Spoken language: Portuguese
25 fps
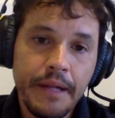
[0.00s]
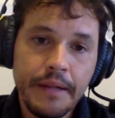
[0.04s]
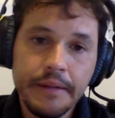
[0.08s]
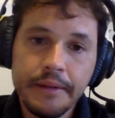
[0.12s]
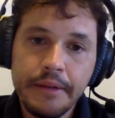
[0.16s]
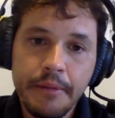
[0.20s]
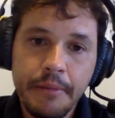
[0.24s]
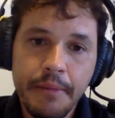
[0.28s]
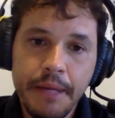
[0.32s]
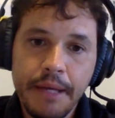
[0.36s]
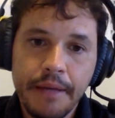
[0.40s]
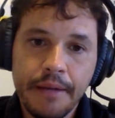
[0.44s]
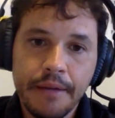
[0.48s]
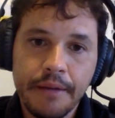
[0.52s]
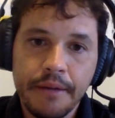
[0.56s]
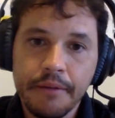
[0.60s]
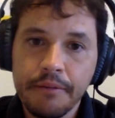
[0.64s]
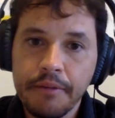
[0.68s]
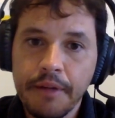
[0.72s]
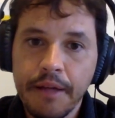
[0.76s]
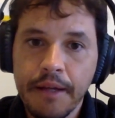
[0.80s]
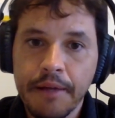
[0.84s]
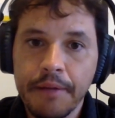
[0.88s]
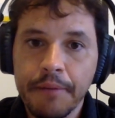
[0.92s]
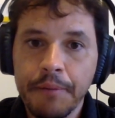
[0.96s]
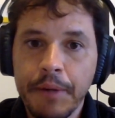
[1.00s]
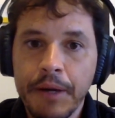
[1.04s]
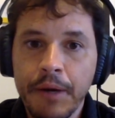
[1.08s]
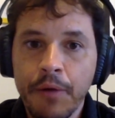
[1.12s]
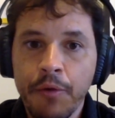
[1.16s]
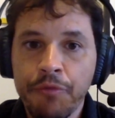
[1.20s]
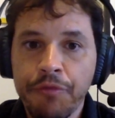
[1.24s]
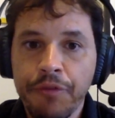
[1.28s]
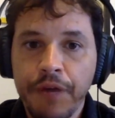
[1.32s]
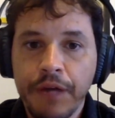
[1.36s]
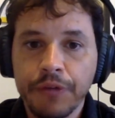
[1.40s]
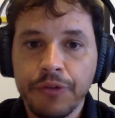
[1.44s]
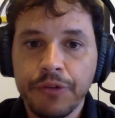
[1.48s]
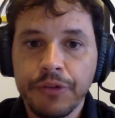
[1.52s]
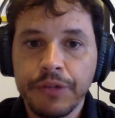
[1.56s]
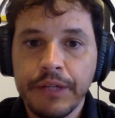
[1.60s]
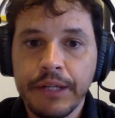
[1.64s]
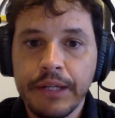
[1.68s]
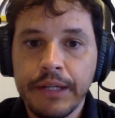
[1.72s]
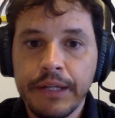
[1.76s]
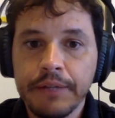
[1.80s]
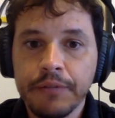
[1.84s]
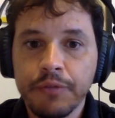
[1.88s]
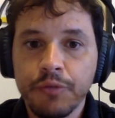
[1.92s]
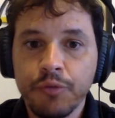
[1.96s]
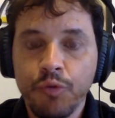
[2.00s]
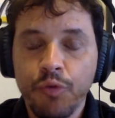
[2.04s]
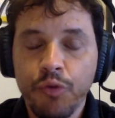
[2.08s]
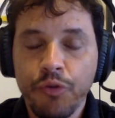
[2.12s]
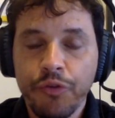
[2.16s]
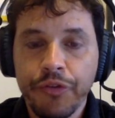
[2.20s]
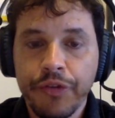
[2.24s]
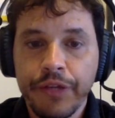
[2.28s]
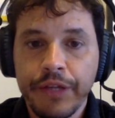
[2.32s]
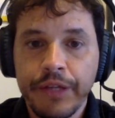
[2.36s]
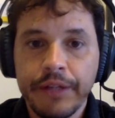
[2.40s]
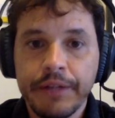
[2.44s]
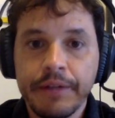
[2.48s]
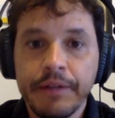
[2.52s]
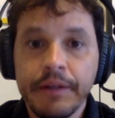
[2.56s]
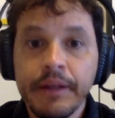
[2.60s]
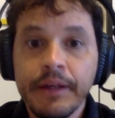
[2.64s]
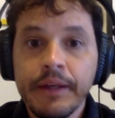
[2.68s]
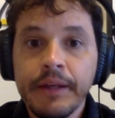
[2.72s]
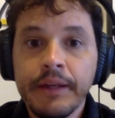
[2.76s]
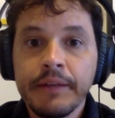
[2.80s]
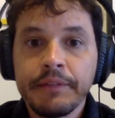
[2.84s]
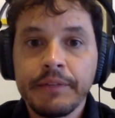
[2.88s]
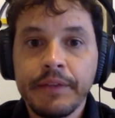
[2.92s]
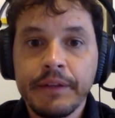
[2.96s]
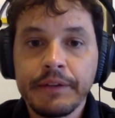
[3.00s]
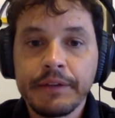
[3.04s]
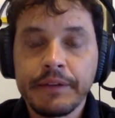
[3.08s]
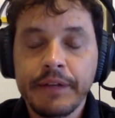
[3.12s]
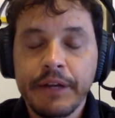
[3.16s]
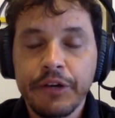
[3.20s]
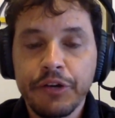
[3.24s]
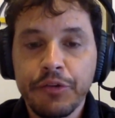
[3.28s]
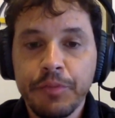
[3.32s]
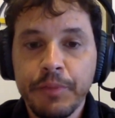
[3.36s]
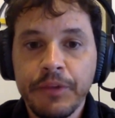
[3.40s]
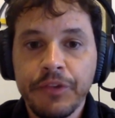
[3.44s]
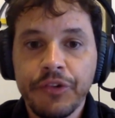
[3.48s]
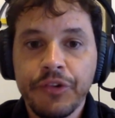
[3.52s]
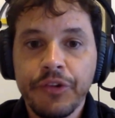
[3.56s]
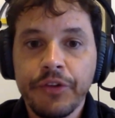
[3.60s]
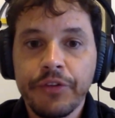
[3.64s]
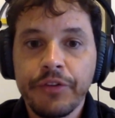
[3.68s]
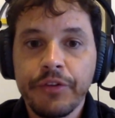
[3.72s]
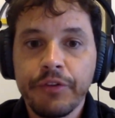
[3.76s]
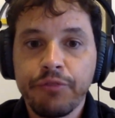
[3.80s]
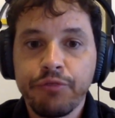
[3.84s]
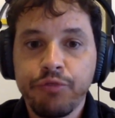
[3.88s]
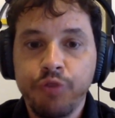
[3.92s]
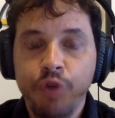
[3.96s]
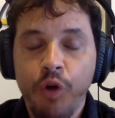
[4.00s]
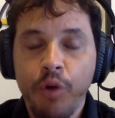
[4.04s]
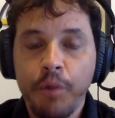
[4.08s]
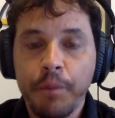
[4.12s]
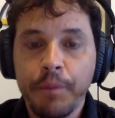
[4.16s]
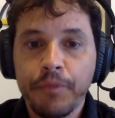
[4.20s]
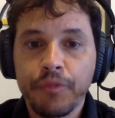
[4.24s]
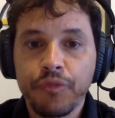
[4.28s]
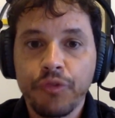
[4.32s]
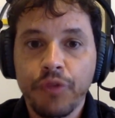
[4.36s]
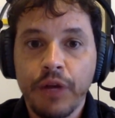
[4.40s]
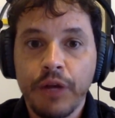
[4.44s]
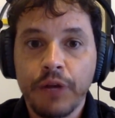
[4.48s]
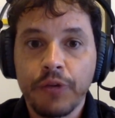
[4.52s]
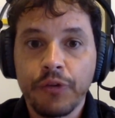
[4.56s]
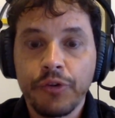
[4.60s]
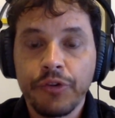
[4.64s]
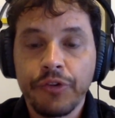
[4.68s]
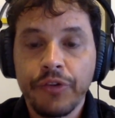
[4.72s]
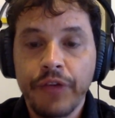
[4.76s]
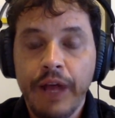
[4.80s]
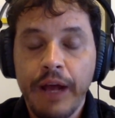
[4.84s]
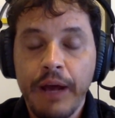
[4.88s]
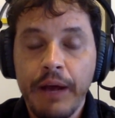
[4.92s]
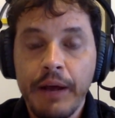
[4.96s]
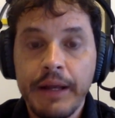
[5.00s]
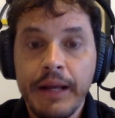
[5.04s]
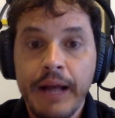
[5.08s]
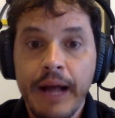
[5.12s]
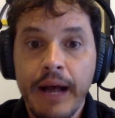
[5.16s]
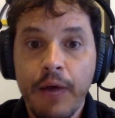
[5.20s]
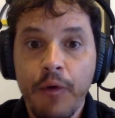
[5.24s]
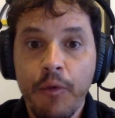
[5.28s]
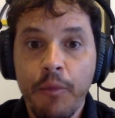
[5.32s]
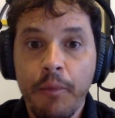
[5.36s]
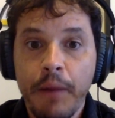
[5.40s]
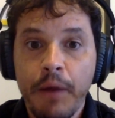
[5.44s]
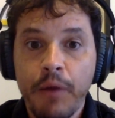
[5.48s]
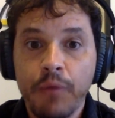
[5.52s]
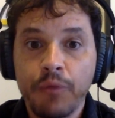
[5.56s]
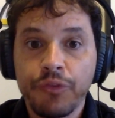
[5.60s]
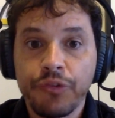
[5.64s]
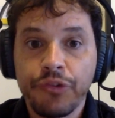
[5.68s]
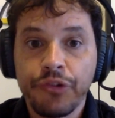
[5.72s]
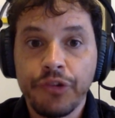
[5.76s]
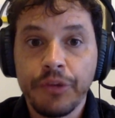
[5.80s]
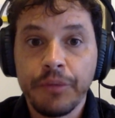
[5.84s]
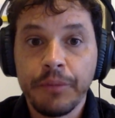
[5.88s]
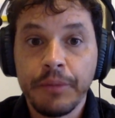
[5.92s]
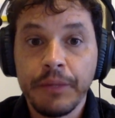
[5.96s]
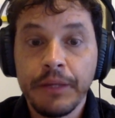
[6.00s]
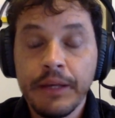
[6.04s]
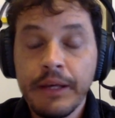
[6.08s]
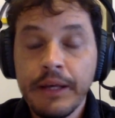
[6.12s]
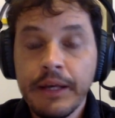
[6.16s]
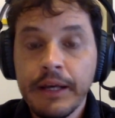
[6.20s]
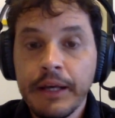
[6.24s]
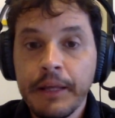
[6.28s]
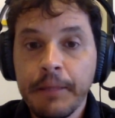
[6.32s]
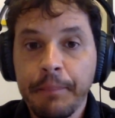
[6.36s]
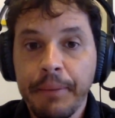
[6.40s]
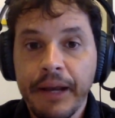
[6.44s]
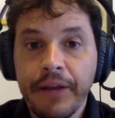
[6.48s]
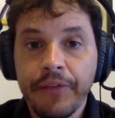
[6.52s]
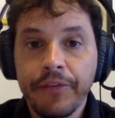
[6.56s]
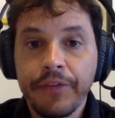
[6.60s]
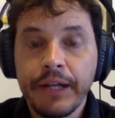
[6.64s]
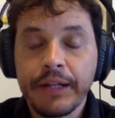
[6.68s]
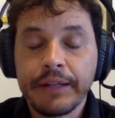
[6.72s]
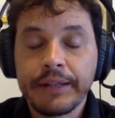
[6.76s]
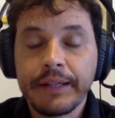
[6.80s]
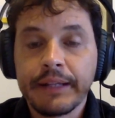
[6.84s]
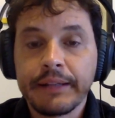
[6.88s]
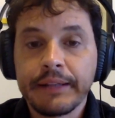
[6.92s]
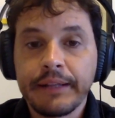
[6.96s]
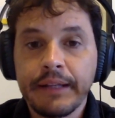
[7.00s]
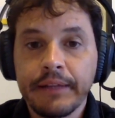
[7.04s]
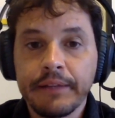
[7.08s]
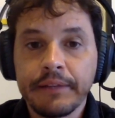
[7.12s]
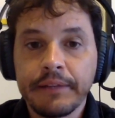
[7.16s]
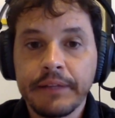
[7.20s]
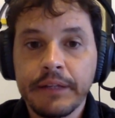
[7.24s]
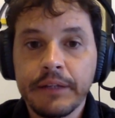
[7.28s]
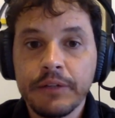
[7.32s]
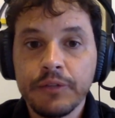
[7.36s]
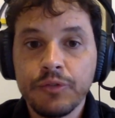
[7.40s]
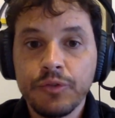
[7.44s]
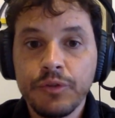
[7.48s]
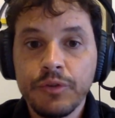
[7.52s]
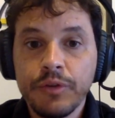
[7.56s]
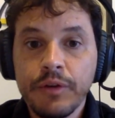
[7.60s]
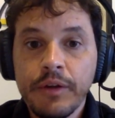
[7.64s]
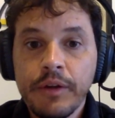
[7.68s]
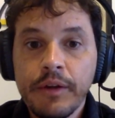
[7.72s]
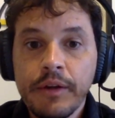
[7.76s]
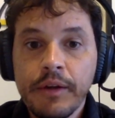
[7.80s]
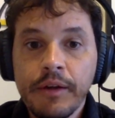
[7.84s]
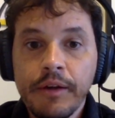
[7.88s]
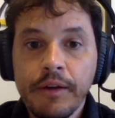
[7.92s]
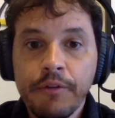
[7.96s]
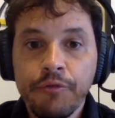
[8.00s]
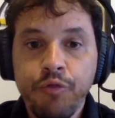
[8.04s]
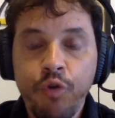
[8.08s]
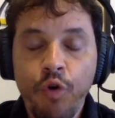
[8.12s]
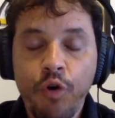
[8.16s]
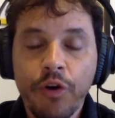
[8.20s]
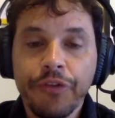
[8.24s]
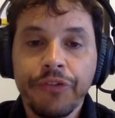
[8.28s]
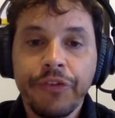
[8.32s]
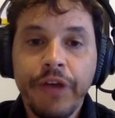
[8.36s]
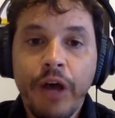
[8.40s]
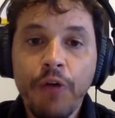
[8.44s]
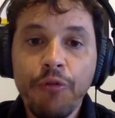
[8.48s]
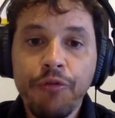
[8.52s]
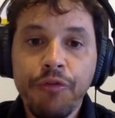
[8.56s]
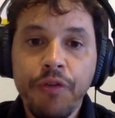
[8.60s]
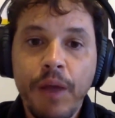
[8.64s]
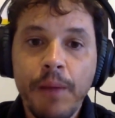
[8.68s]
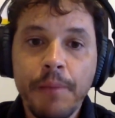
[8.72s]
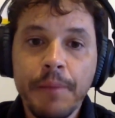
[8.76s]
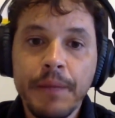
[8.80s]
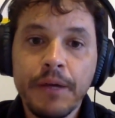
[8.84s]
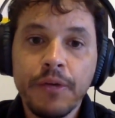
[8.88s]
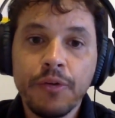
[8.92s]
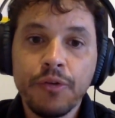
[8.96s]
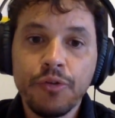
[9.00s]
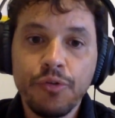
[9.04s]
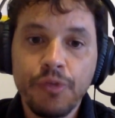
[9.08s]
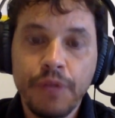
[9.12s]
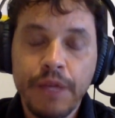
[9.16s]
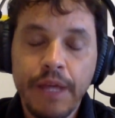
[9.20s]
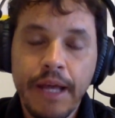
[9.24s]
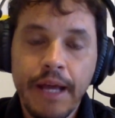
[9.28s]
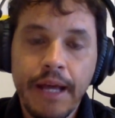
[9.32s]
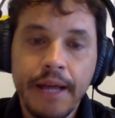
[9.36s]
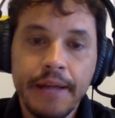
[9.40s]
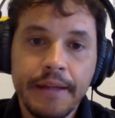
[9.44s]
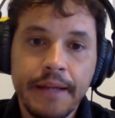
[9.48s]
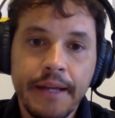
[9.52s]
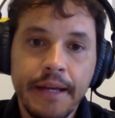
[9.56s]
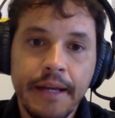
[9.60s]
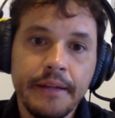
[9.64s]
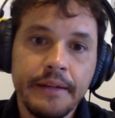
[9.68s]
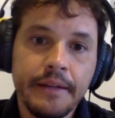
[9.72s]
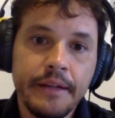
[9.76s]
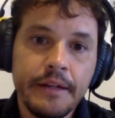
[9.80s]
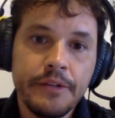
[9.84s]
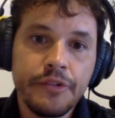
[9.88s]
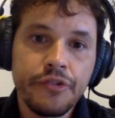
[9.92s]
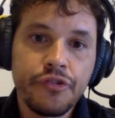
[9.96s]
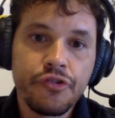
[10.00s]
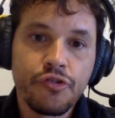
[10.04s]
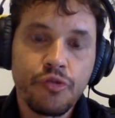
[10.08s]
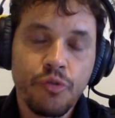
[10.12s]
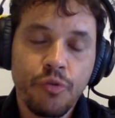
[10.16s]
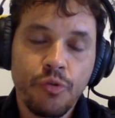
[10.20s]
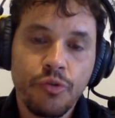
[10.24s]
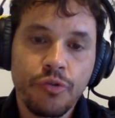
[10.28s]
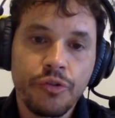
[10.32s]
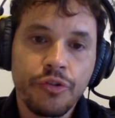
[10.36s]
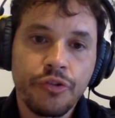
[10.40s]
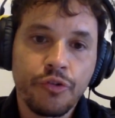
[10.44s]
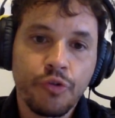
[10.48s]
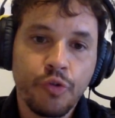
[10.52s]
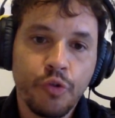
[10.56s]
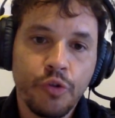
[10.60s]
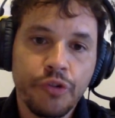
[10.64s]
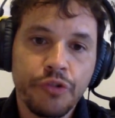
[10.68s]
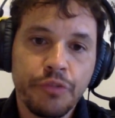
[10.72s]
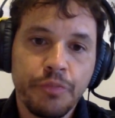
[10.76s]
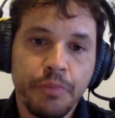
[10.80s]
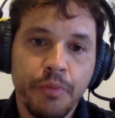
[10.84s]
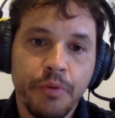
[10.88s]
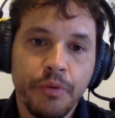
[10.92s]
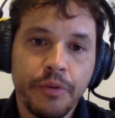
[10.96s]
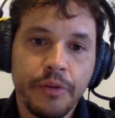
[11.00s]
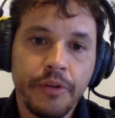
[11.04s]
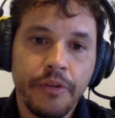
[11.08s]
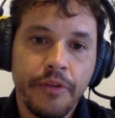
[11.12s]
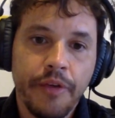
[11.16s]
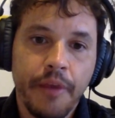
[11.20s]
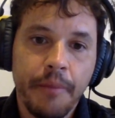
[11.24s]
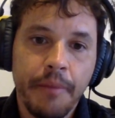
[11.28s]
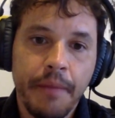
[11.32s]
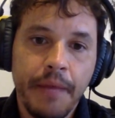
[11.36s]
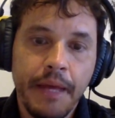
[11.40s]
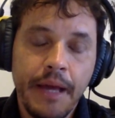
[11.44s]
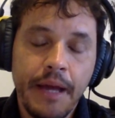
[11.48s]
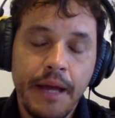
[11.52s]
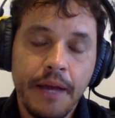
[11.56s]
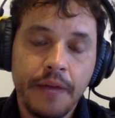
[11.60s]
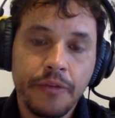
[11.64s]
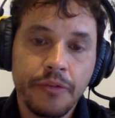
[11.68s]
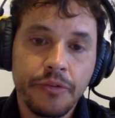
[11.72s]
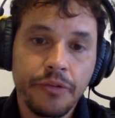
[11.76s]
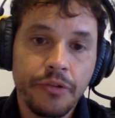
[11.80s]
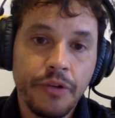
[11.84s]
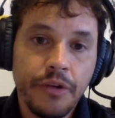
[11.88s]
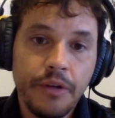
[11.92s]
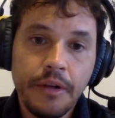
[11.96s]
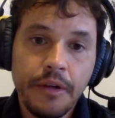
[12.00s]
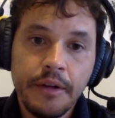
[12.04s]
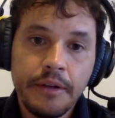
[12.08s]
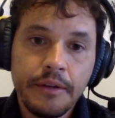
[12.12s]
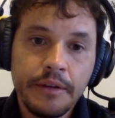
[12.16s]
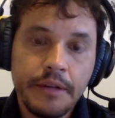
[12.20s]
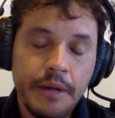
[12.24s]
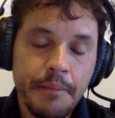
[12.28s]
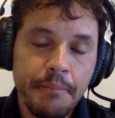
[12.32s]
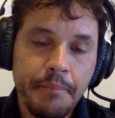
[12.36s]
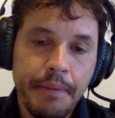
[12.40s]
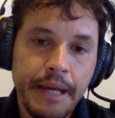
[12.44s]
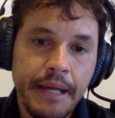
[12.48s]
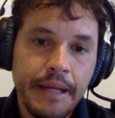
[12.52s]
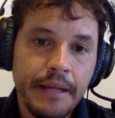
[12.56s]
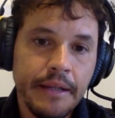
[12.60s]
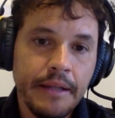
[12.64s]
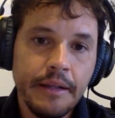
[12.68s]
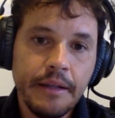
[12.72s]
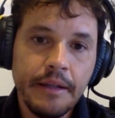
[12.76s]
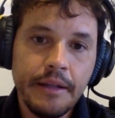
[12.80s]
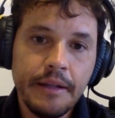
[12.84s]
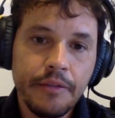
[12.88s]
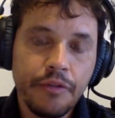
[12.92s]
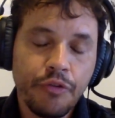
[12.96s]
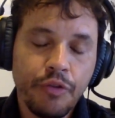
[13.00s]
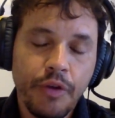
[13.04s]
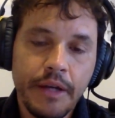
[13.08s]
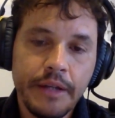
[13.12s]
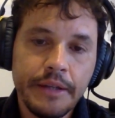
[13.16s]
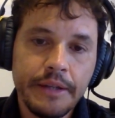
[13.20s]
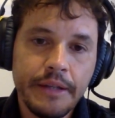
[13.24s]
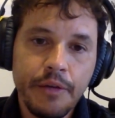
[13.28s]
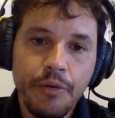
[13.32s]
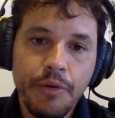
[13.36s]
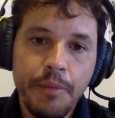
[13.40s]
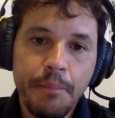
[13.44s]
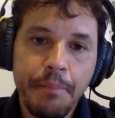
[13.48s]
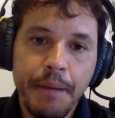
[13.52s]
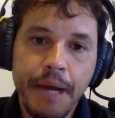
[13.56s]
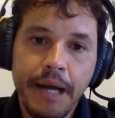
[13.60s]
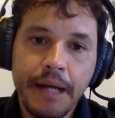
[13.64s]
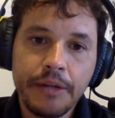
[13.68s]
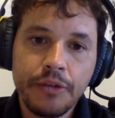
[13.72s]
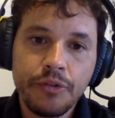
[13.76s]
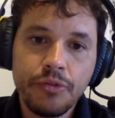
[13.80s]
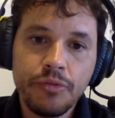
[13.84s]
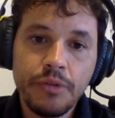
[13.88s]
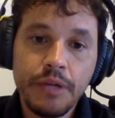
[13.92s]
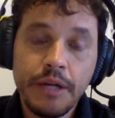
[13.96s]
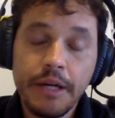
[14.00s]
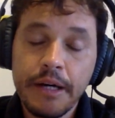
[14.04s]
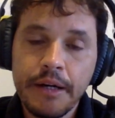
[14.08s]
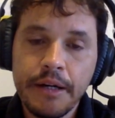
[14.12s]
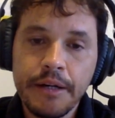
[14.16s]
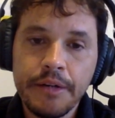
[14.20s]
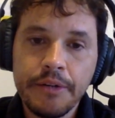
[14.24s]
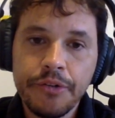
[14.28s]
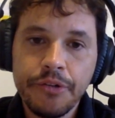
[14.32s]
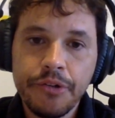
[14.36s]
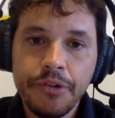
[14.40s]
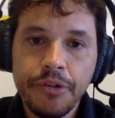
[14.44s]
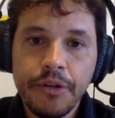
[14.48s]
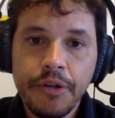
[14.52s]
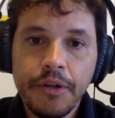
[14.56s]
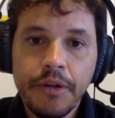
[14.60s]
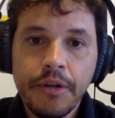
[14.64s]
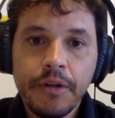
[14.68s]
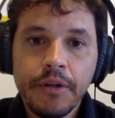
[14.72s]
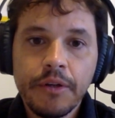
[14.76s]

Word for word: dele também, né? Ele, é o fato dele não conseguir eh, transmitir esse foco para os jogadores e, a, e, arrumar um time que parece que ele está tentando forçar o Flamengo no que é a ideia dele de jogo, de dois pontas abertos, também isso aí tem um impacto grande